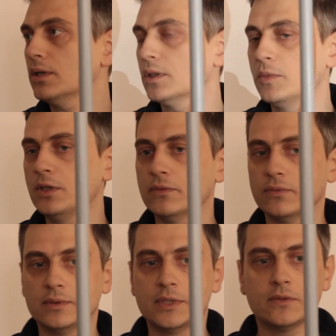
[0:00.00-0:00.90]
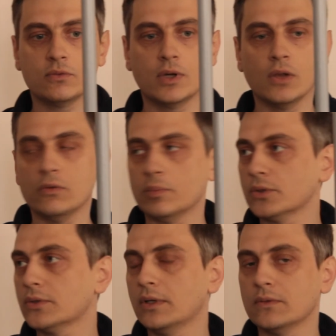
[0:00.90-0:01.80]
отменив действие уголовно
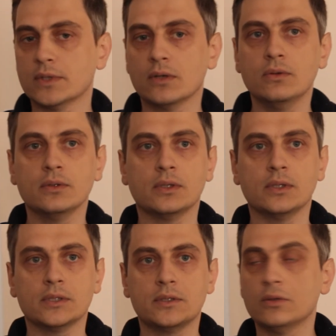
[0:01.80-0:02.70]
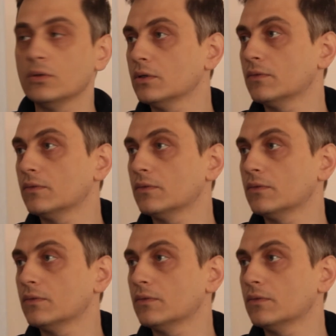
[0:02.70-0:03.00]
процессуального закона на территории